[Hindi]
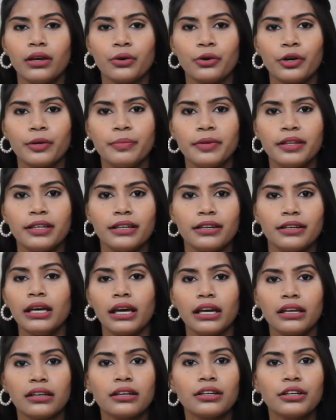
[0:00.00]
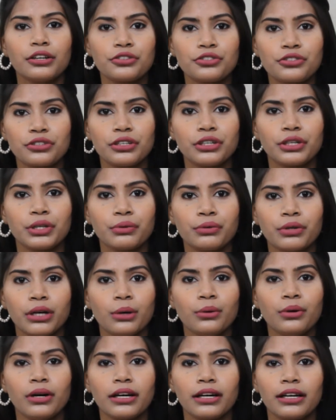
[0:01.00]
कोई भी इनर इंजरी क्यों ना
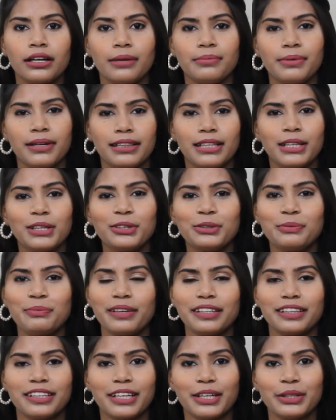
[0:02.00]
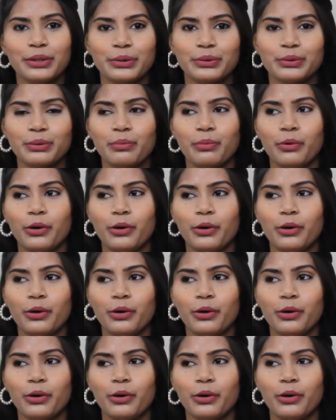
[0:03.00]
हो अगर आप हल्दी दूध पीते हैं तो वो